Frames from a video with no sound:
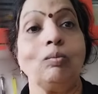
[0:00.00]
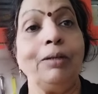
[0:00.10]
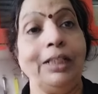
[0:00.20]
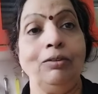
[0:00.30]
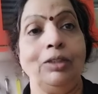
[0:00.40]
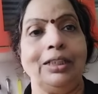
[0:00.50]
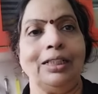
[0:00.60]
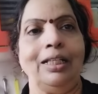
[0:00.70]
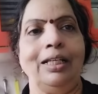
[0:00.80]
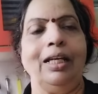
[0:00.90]
पल्लव जी
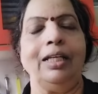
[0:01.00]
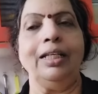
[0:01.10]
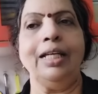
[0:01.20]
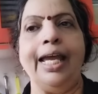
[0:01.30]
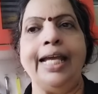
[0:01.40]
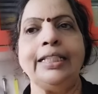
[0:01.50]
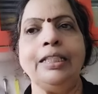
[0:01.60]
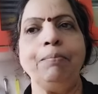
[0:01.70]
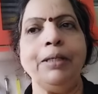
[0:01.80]
चले गए ऐसी